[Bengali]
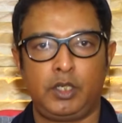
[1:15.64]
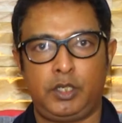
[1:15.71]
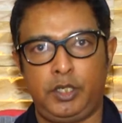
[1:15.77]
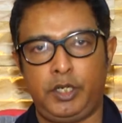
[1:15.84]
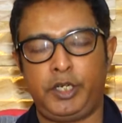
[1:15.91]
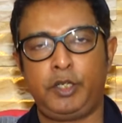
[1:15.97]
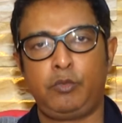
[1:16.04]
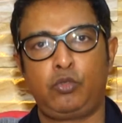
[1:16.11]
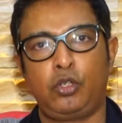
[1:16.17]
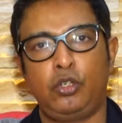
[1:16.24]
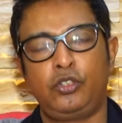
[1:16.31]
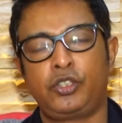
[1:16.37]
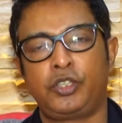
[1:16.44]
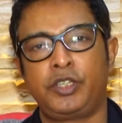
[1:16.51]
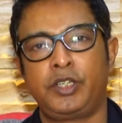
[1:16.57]
ক্রিয়েটিভ
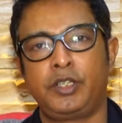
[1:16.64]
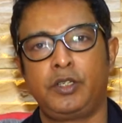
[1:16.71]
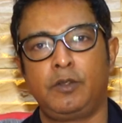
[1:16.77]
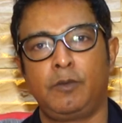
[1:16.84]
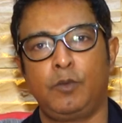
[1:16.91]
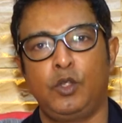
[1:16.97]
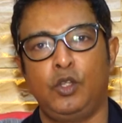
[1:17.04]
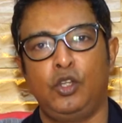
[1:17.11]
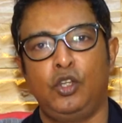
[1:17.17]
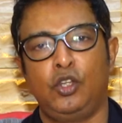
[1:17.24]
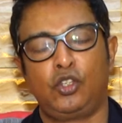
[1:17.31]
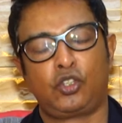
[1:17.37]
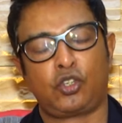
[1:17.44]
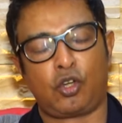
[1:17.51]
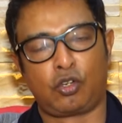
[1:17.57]
সলিউশনের
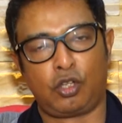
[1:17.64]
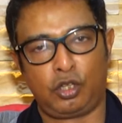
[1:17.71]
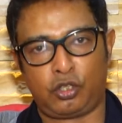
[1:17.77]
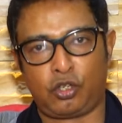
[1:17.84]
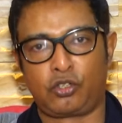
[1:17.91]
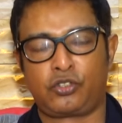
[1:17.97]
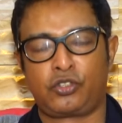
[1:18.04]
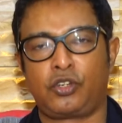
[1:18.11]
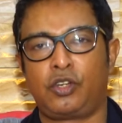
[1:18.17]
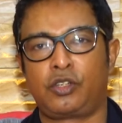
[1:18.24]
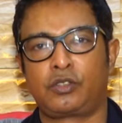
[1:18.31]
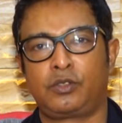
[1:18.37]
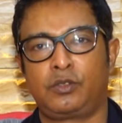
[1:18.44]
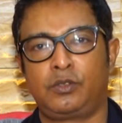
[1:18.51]
সকল দর্শক